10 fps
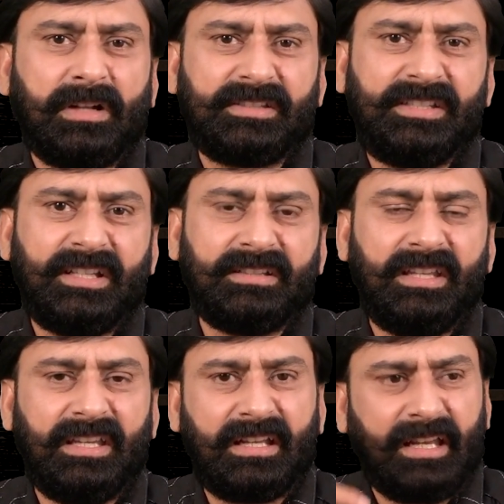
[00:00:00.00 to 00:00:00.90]
अजियत
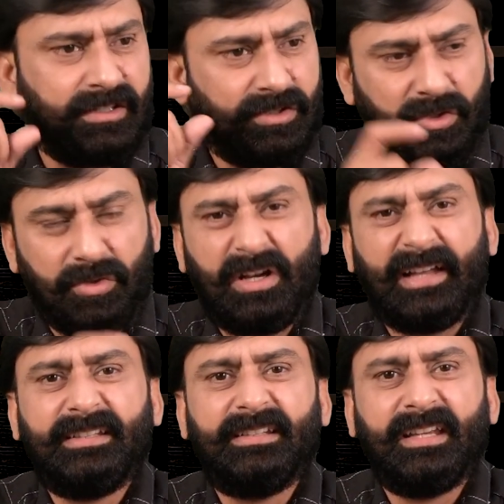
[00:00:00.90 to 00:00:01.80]
दे के किसी को
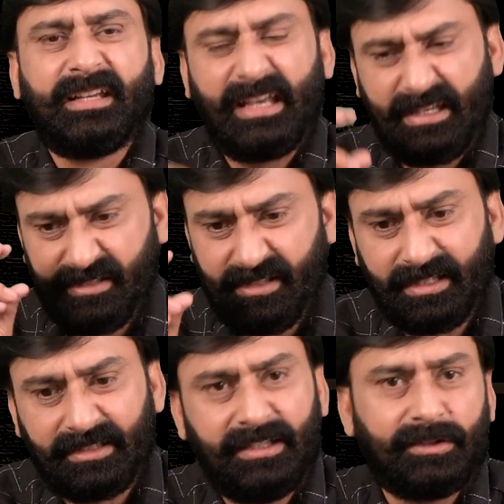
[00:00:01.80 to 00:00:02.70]
गाली दे के किसी
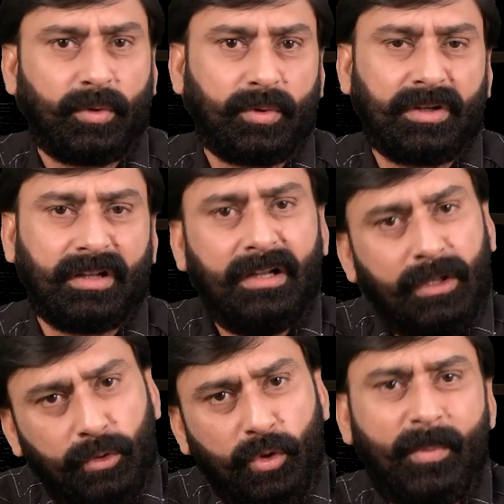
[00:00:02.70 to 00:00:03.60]
का दिल तोड़कर
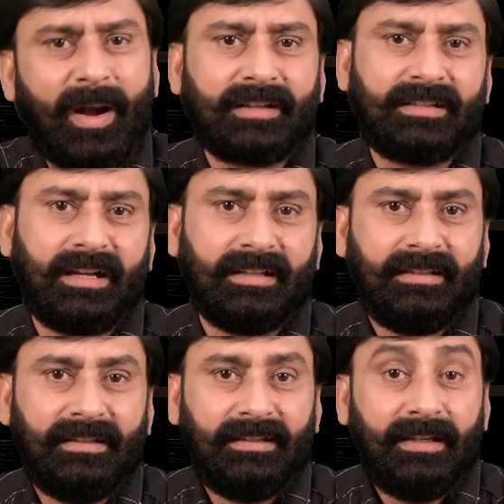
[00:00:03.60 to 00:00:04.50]
दुख बांटता है
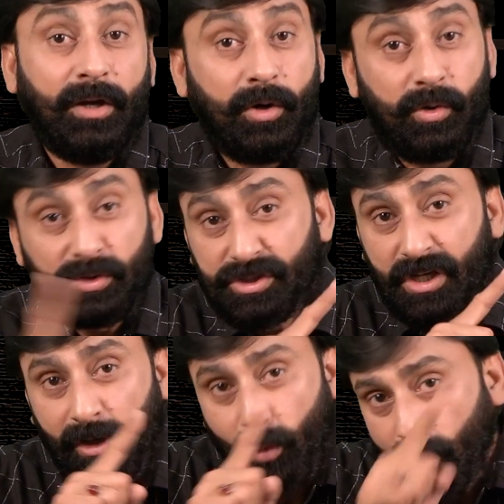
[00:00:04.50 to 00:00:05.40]

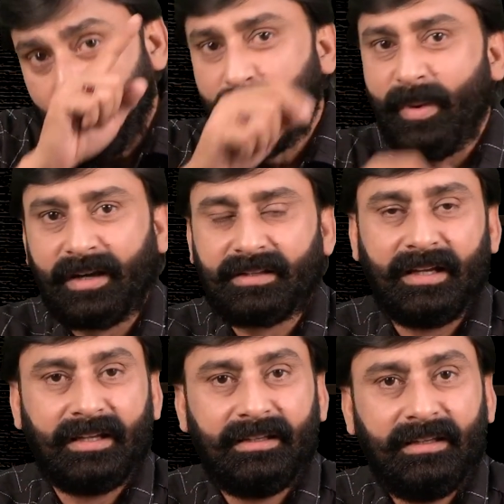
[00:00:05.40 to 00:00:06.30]
खुशियां कोई कोई
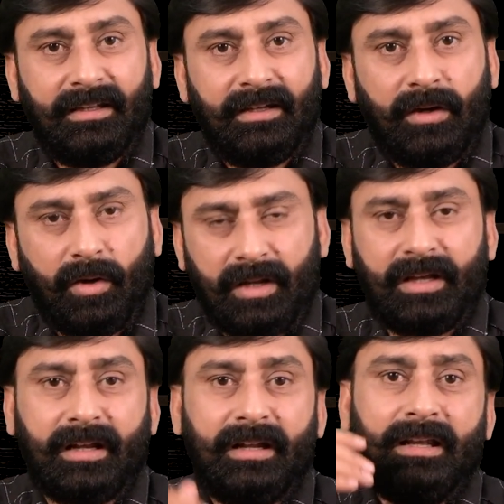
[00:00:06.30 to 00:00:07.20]
बांटता है और
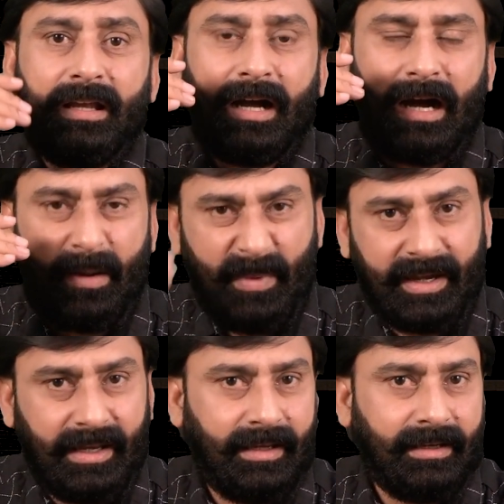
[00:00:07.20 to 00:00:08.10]
अगर
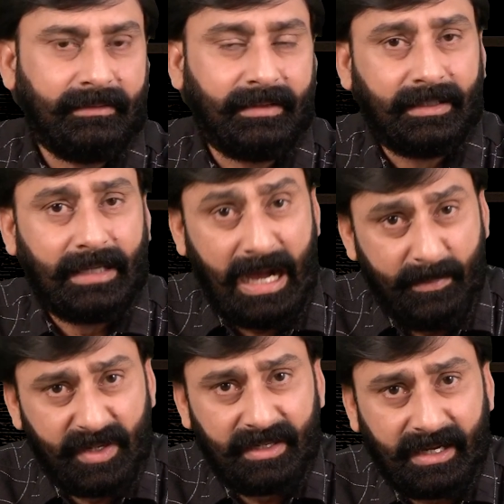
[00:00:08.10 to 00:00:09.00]
हमारे
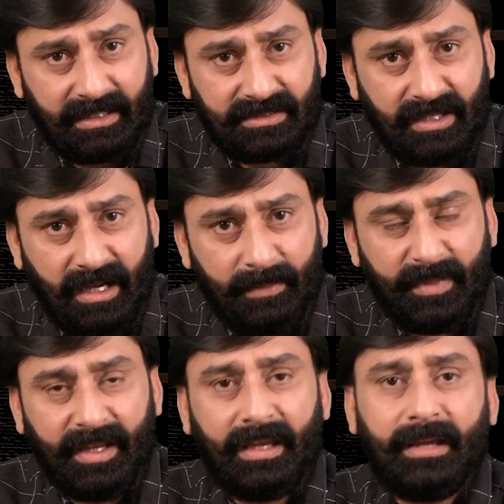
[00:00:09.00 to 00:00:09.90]
आमिर लियाकत साहब
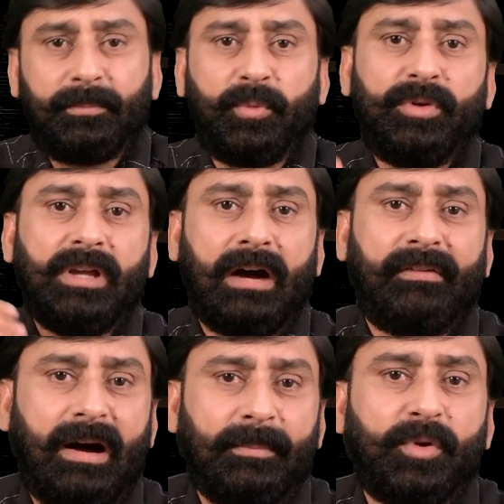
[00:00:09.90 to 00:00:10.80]
ने पूरी
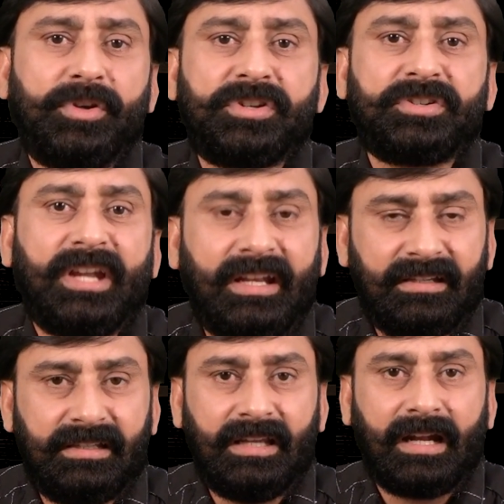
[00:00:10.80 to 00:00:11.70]
आवाम को इंटरटेन
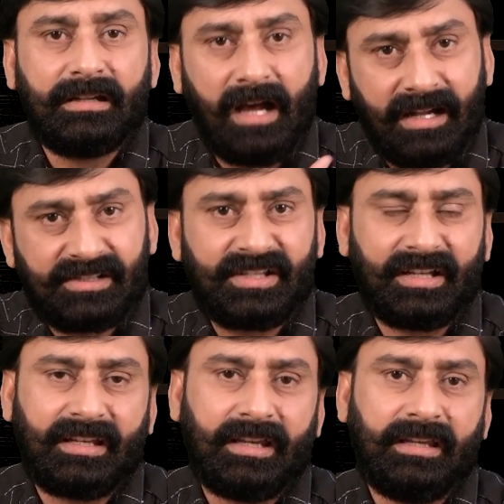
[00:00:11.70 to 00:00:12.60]
किया डांस
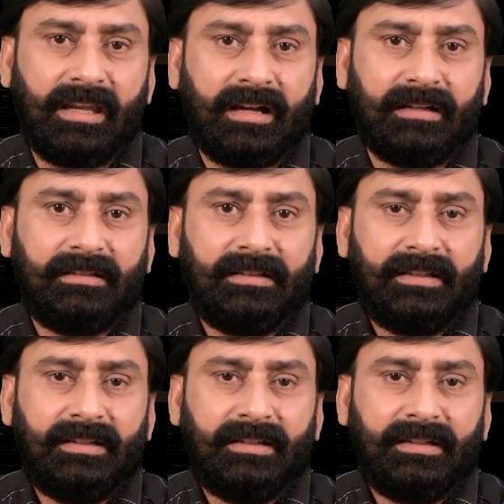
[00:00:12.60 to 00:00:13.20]
करके किया